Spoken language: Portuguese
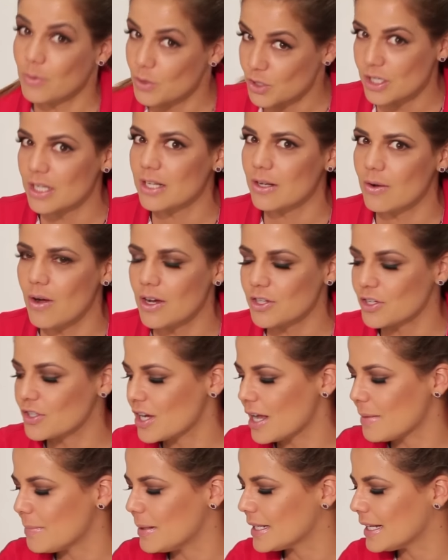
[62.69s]
ele gosta, ele gosta
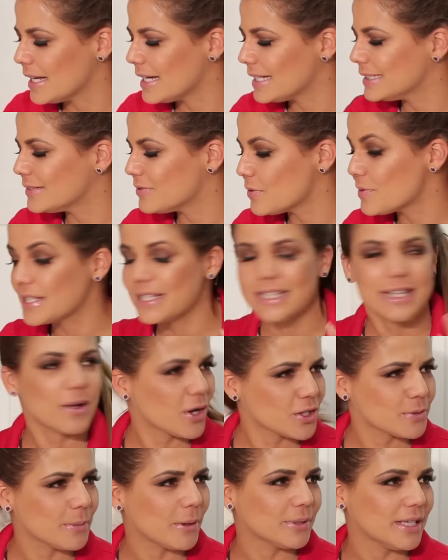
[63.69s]
de rabanada. você
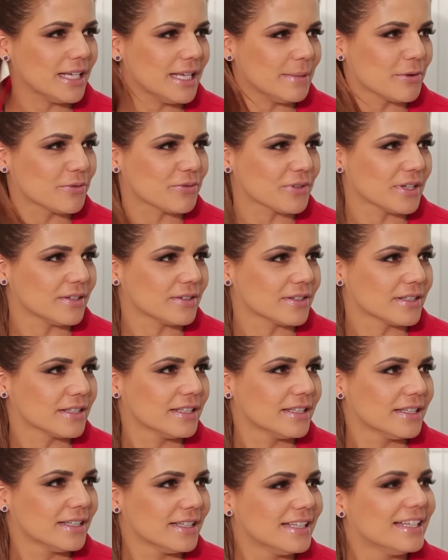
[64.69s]
gosta de baunilha, meu filho?
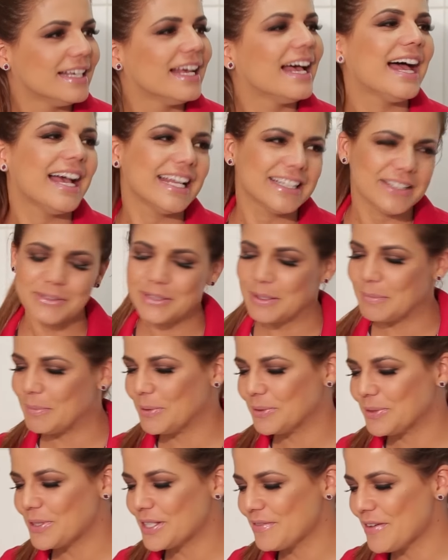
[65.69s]
Ah, então tá
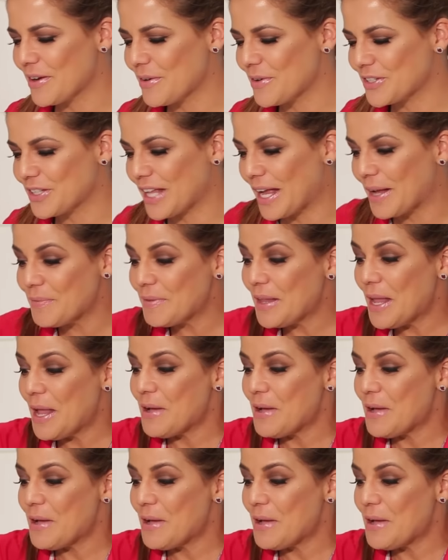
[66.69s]
bom, então você vai gostar.